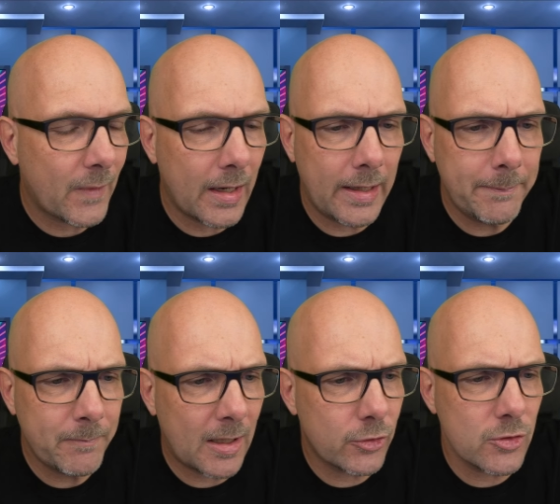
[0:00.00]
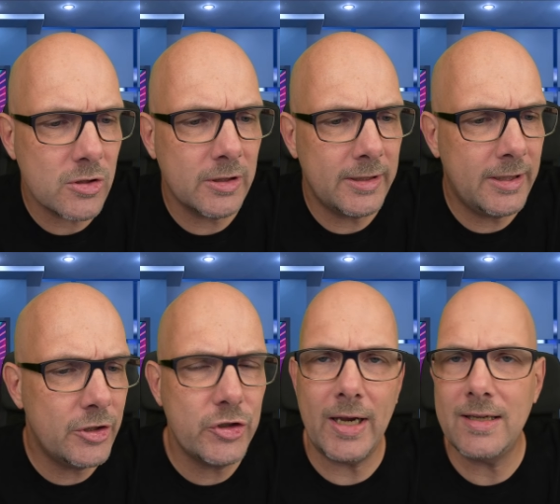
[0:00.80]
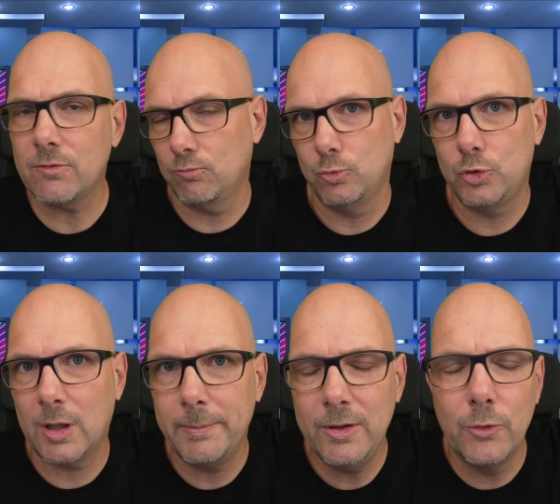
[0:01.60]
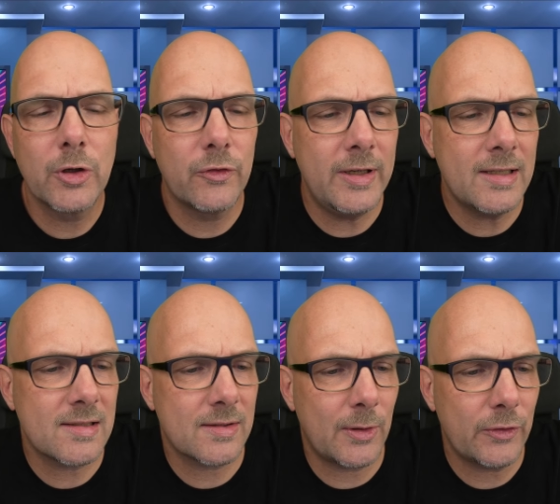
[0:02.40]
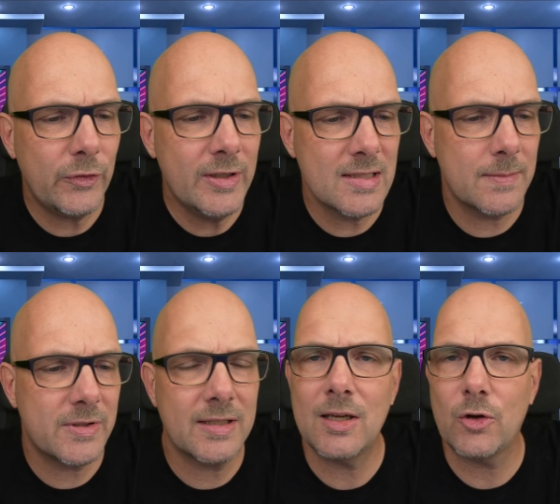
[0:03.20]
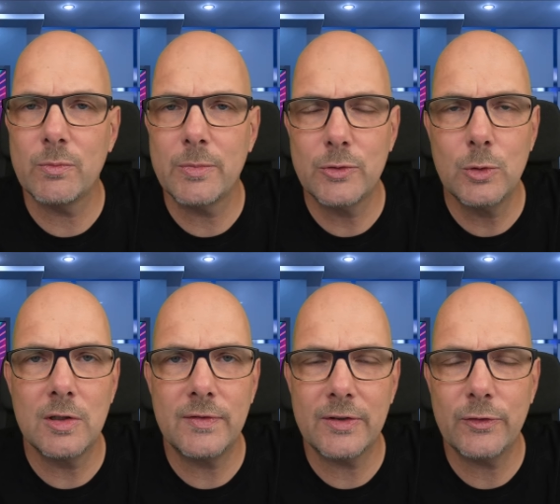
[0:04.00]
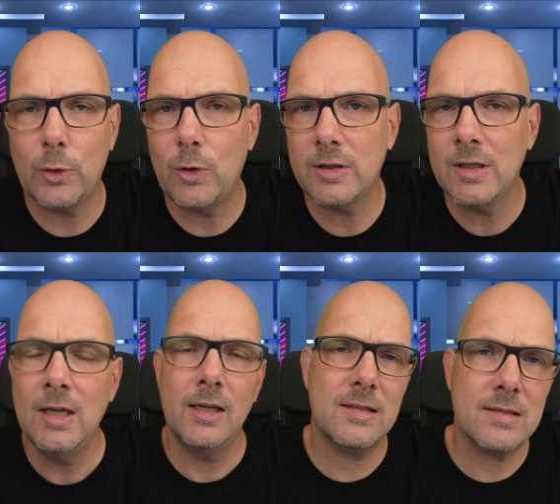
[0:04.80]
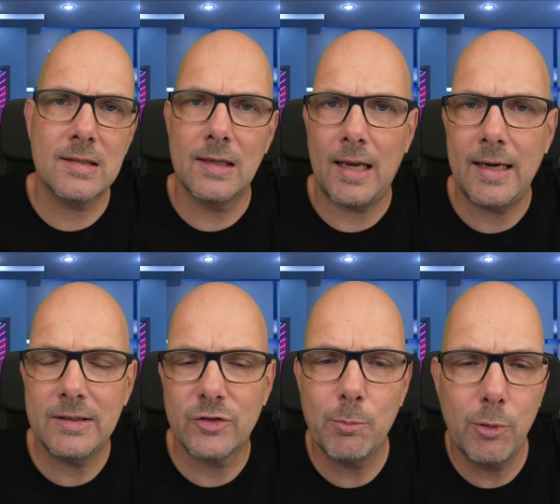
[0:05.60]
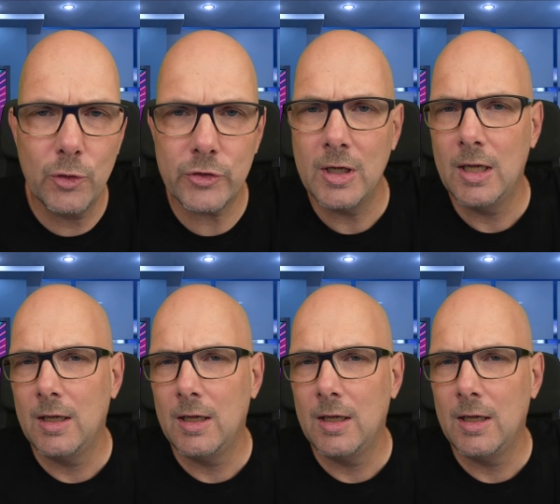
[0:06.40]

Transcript: Ähm, ansonsten die TGS stabil unterwegs, 274.000 Besucher waren vor Ort. Das ist ein leichtes Plus